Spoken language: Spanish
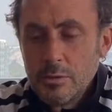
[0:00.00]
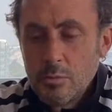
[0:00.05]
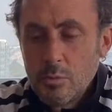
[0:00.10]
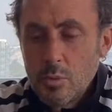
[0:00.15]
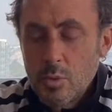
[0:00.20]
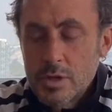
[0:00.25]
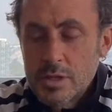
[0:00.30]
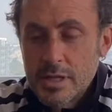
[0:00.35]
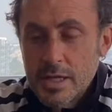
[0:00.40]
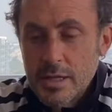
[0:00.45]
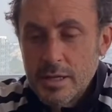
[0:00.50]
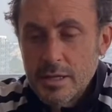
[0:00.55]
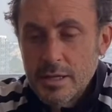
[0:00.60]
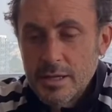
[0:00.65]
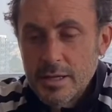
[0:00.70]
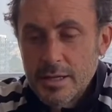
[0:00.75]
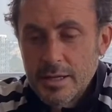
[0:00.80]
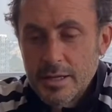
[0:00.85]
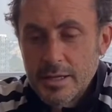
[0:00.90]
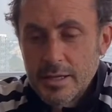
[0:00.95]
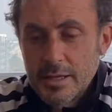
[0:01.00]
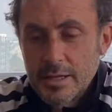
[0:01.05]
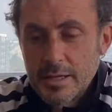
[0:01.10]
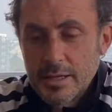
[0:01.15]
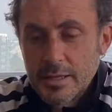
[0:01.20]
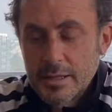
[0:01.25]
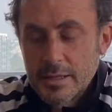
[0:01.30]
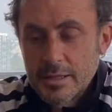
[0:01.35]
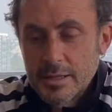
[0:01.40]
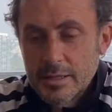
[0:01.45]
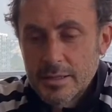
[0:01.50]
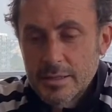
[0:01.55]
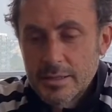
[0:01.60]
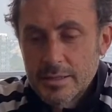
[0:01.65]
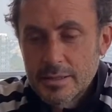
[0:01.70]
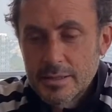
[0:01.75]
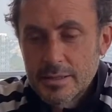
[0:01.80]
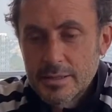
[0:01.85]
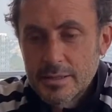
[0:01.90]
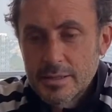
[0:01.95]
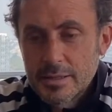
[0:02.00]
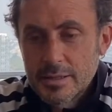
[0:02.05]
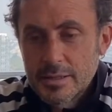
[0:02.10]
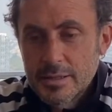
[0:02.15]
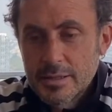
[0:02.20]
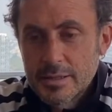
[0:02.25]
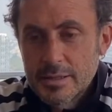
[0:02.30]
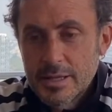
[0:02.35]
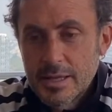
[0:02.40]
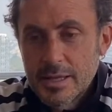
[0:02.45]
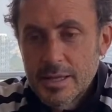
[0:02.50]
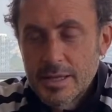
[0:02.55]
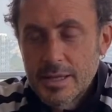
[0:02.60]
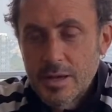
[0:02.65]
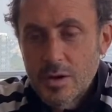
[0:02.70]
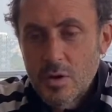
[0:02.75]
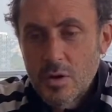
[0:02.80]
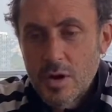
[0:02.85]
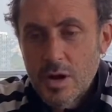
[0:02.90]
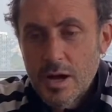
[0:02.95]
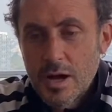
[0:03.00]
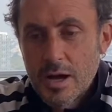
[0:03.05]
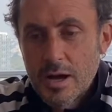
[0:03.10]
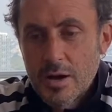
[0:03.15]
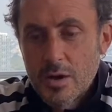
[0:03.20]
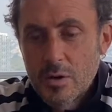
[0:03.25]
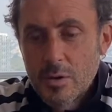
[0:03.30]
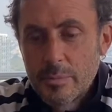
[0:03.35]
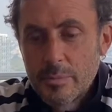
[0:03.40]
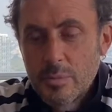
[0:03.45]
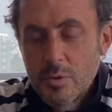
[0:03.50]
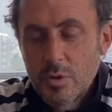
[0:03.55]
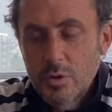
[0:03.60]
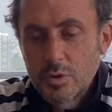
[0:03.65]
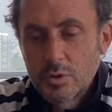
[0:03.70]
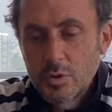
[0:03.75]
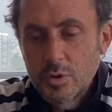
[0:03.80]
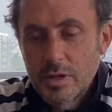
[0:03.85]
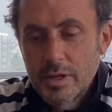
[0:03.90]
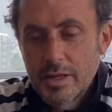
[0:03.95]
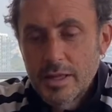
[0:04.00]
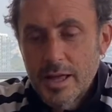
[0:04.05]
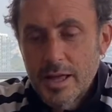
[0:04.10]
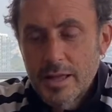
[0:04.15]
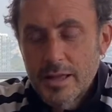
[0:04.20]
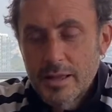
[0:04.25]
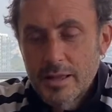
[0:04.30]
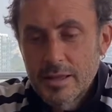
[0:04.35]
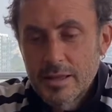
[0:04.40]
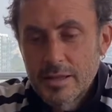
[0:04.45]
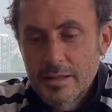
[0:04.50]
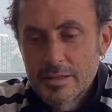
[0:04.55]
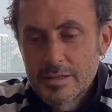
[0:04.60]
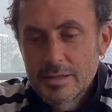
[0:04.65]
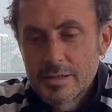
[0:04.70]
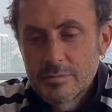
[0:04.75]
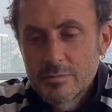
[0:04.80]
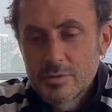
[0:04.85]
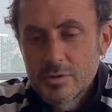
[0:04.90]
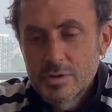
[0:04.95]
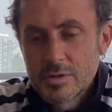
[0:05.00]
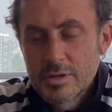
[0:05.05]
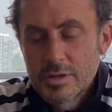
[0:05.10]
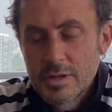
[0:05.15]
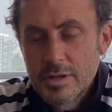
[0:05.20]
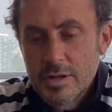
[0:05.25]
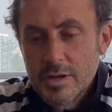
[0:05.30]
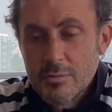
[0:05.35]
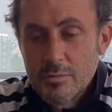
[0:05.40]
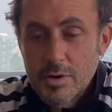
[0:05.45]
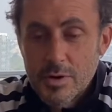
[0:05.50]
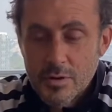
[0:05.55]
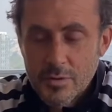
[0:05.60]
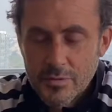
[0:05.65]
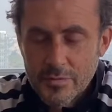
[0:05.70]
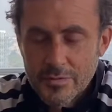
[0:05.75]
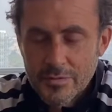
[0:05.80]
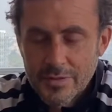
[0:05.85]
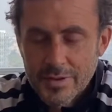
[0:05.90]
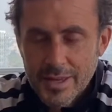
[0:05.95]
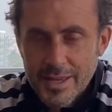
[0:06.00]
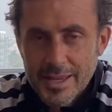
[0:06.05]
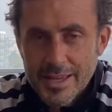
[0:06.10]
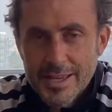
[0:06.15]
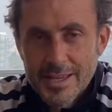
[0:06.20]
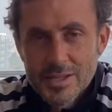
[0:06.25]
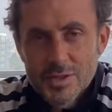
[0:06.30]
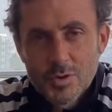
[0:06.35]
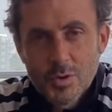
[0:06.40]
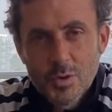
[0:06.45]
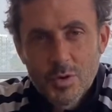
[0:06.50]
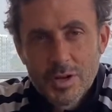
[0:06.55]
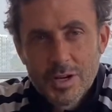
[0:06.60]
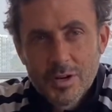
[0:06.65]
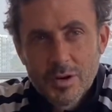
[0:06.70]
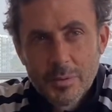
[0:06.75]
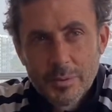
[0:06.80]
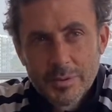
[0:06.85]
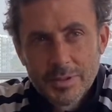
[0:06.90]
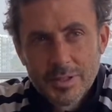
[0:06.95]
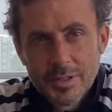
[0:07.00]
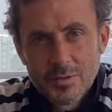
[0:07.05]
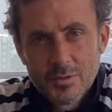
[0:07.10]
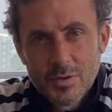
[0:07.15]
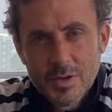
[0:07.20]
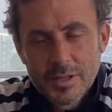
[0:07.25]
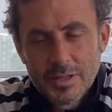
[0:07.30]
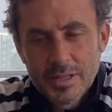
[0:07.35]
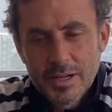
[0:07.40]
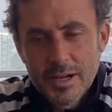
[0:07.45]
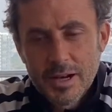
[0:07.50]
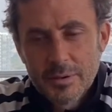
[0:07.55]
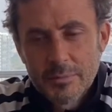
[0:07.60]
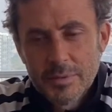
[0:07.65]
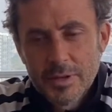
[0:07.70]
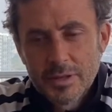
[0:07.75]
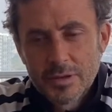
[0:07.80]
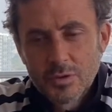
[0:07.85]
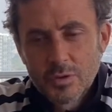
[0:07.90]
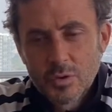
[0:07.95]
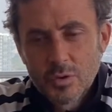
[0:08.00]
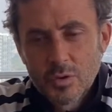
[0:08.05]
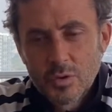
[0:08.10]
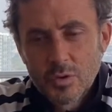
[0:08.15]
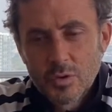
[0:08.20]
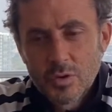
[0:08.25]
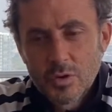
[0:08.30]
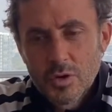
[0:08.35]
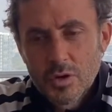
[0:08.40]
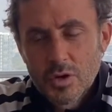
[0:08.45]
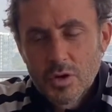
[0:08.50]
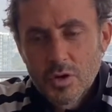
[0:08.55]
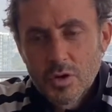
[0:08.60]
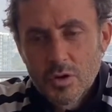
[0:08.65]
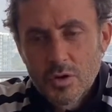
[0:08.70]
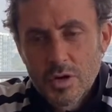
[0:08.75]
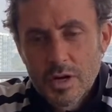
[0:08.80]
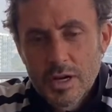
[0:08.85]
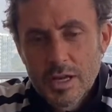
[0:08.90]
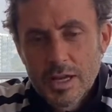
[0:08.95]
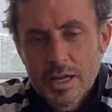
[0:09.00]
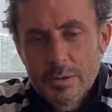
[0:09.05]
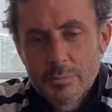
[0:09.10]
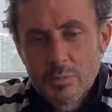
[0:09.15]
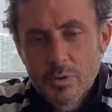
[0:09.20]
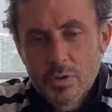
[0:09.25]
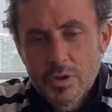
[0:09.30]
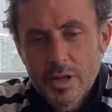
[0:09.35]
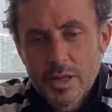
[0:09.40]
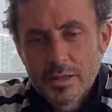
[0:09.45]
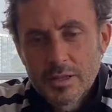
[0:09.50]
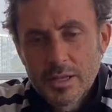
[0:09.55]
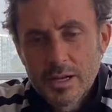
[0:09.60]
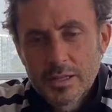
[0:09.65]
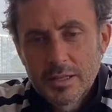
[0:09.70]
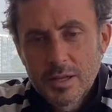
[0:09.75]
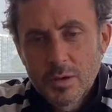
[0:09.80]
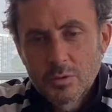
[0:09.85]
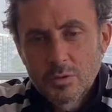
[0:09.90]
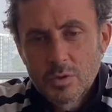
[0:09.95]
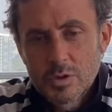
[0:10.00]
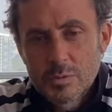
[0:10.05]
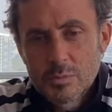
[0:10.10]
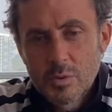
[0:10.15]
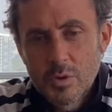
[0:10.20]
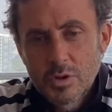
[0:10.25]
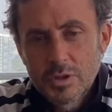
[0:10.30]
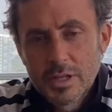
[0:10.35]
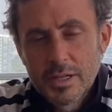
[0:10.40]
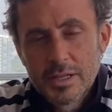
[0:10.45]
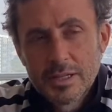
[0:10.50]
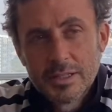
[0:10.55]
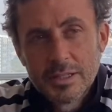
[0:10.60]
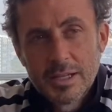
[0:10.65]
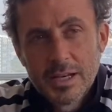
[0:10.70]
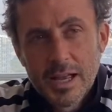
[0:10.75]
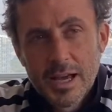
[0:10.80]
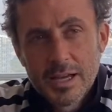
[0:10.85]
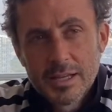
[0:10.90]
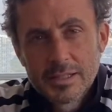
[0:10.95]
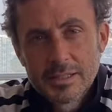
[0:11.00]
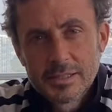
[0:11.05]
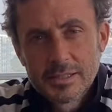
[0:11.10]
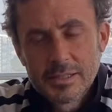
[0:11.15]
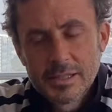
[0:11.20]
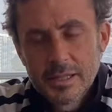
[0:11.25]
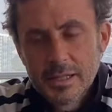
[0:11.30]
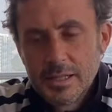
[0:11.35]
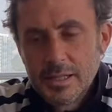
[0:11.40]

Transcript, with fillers: Pues sí, eh, eh, se dio la oportunidad, hicimos, bueno, hizo el Copetín un entrenamiento con el equipo de Andretti Autosport en Indy Lights